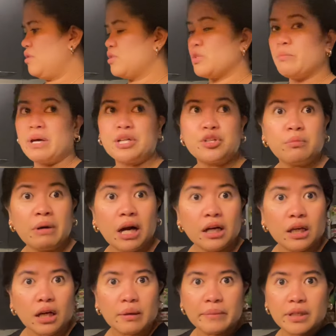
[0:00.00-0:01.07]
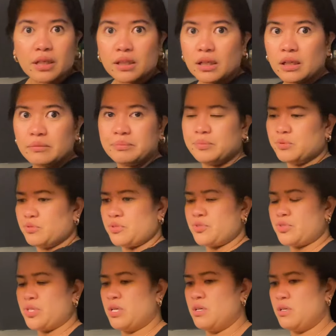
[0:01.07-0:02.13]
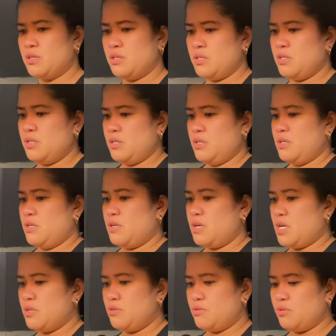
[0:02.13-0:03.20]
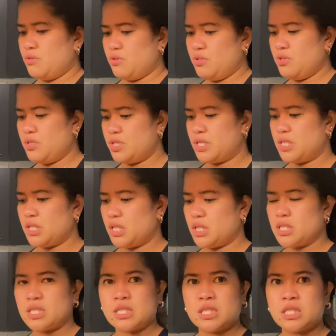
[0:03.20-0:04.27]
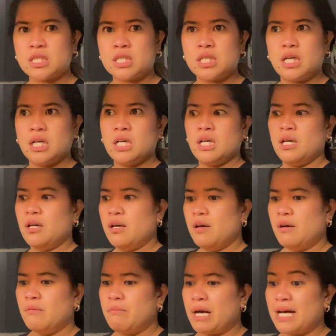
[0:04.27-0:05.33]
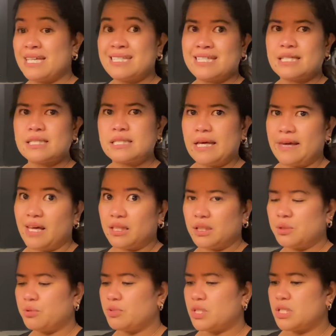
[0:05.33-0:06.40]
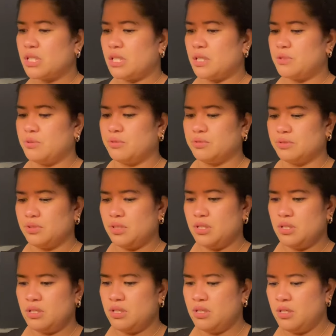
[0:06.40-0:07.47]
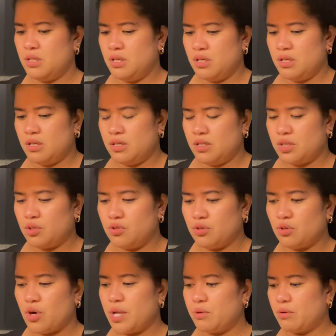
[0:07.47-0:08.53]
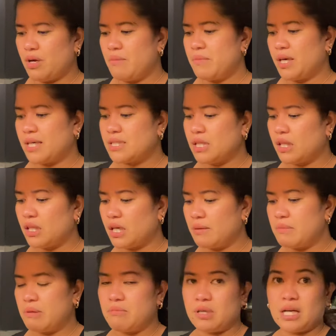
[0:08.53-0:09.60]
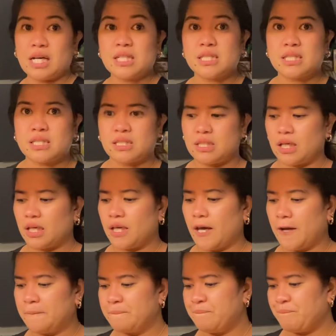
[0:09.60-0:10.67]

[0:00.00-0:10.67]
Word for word: So, medyo maaga kami natapos. Ano, 6. Mga 6 na. Hatid ko na sila doon. Siguro ano kami, kasi hindi kami magkasya sa sasakyan.